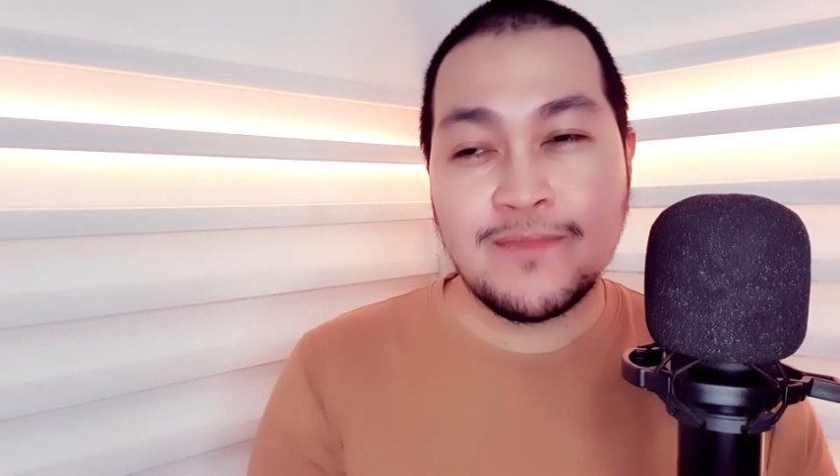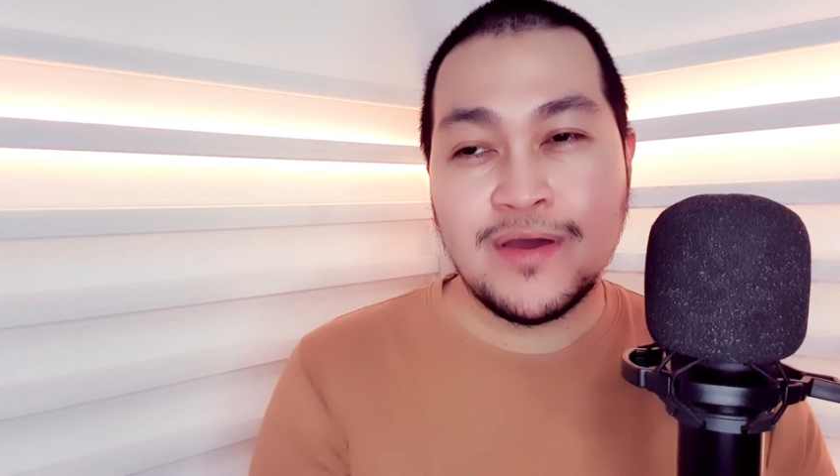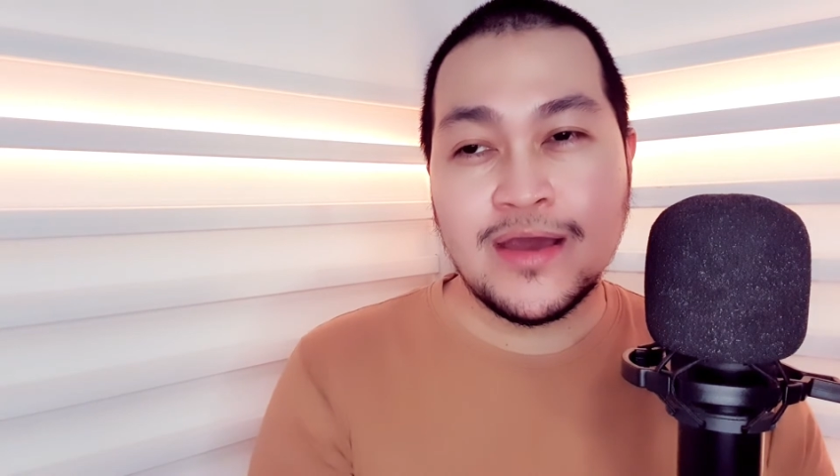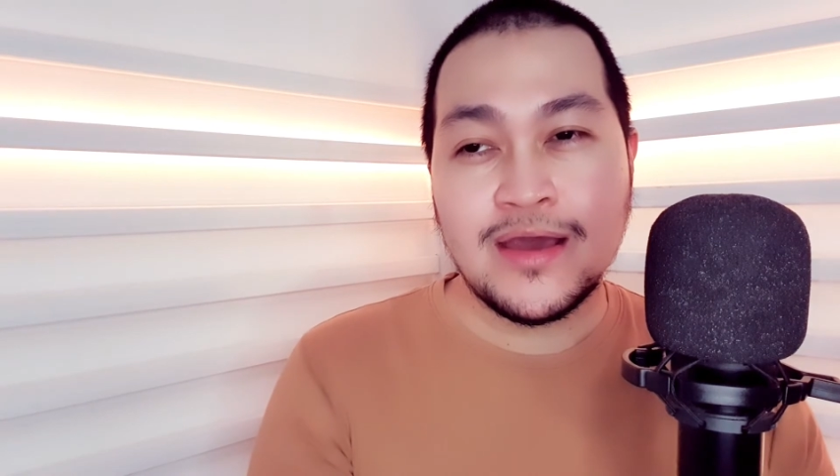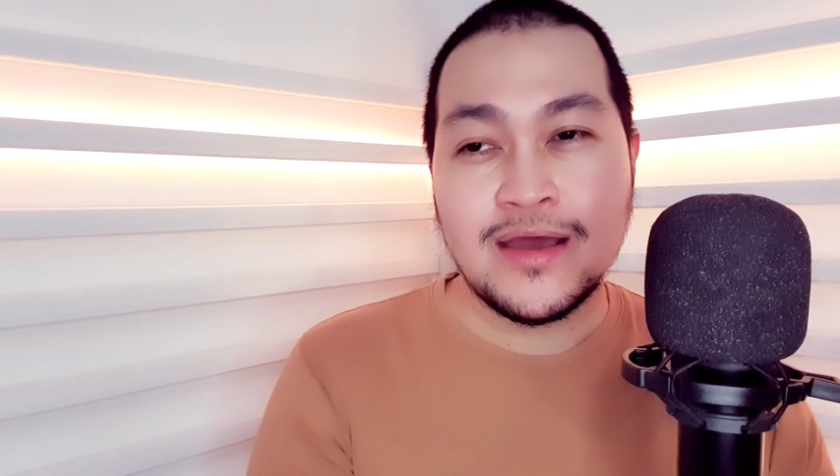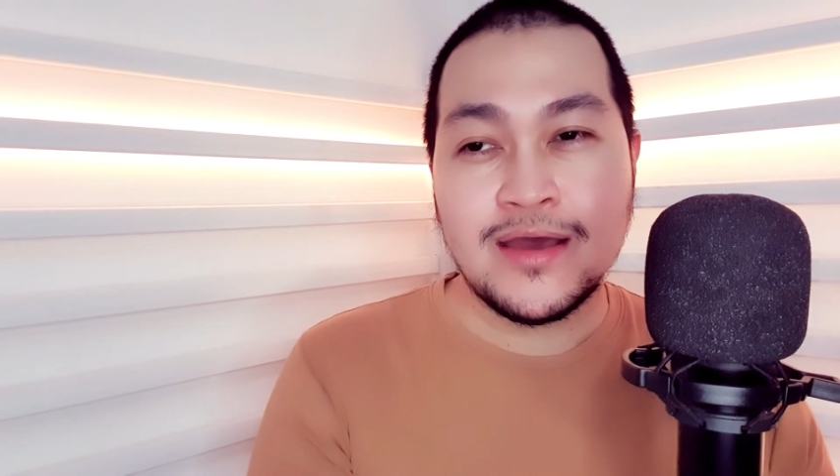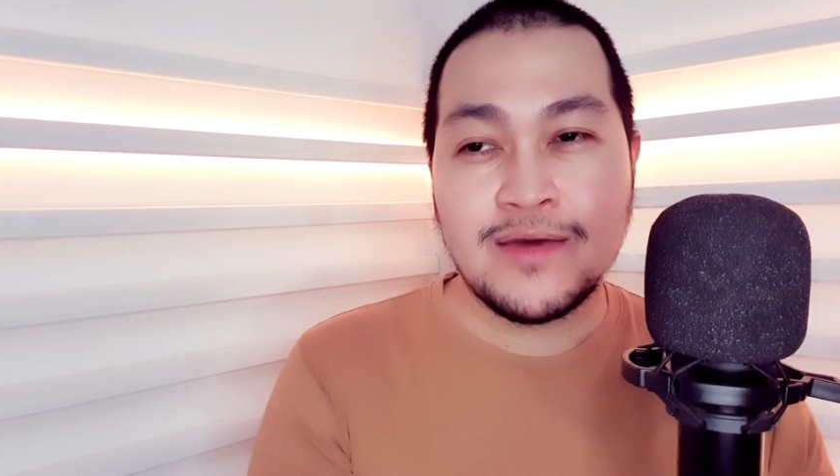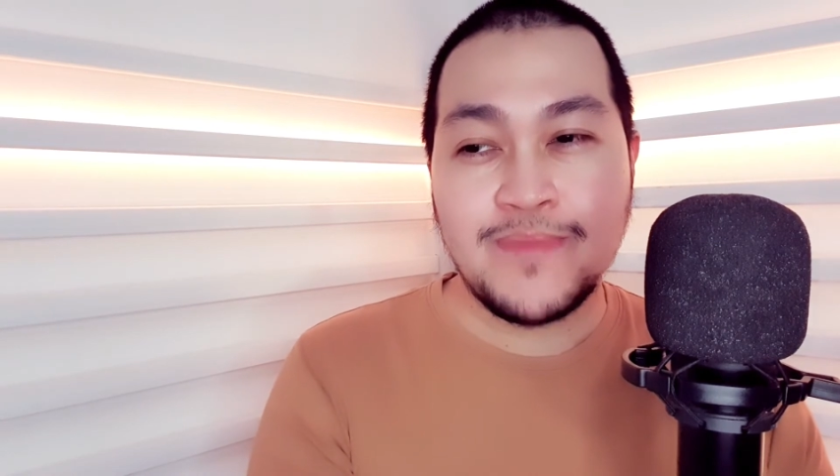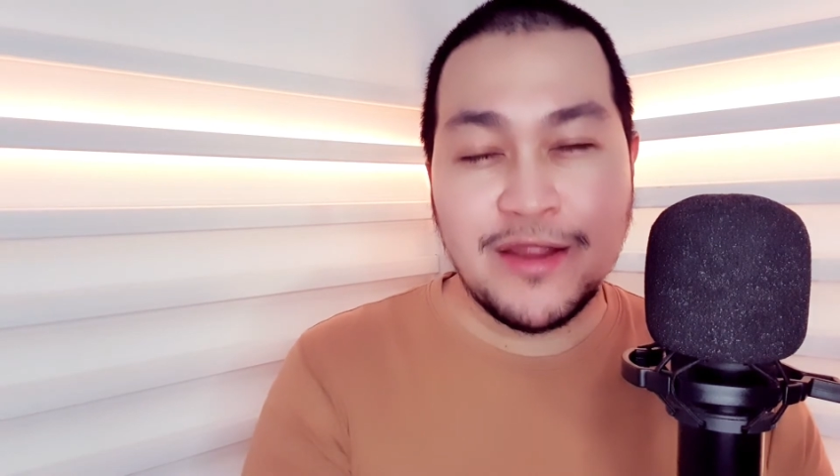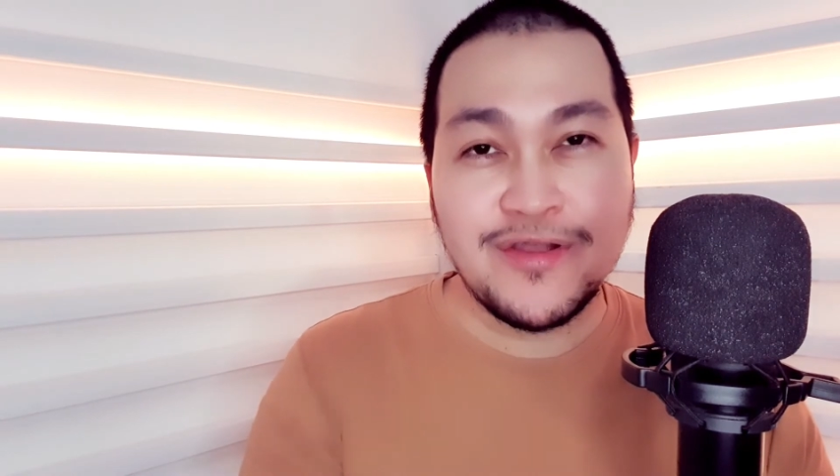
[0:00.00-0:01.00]

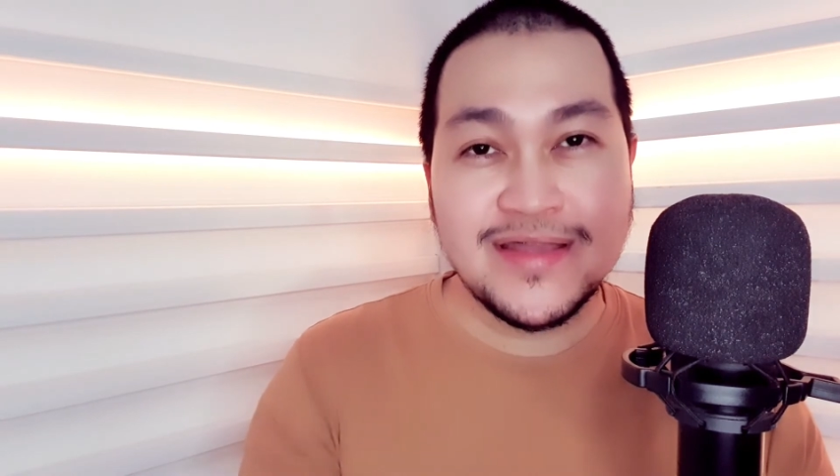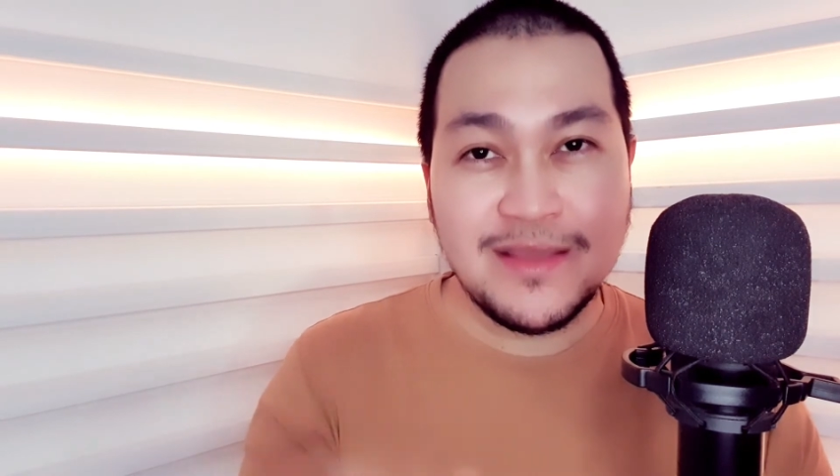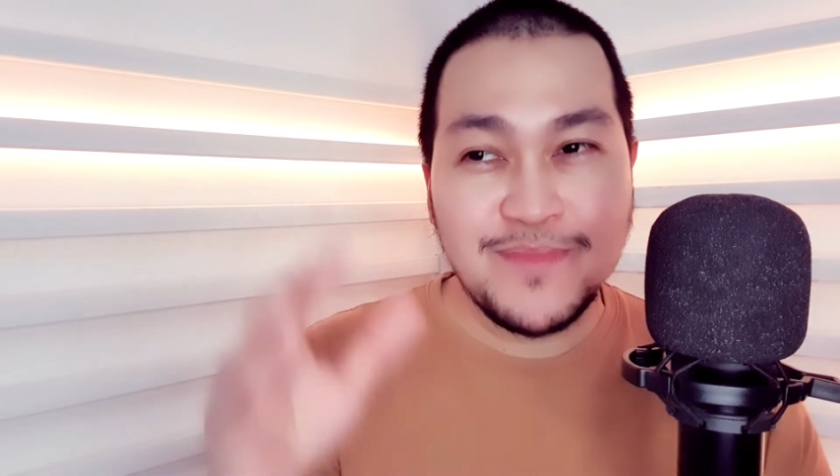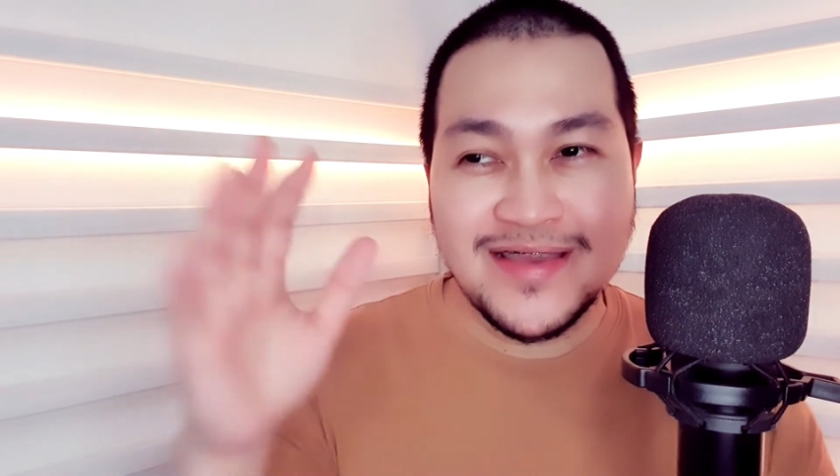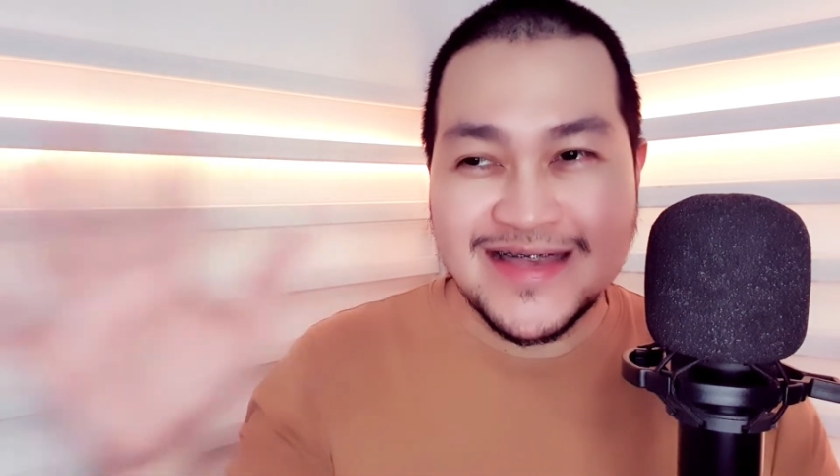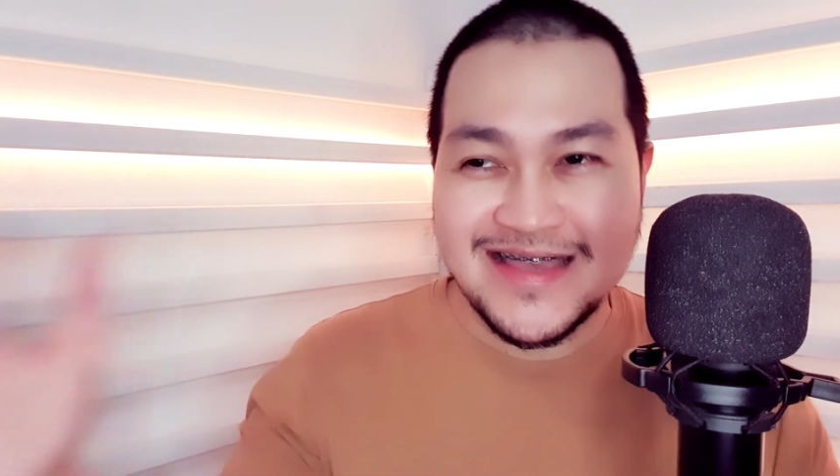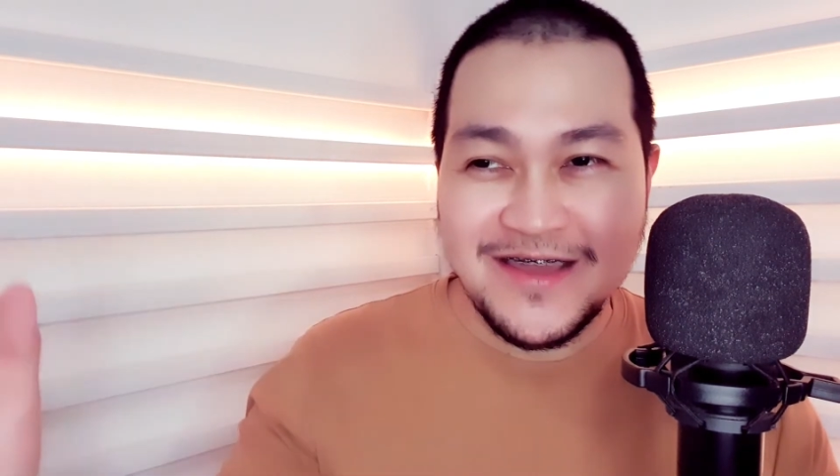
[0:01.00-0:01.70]
mga parents na busy.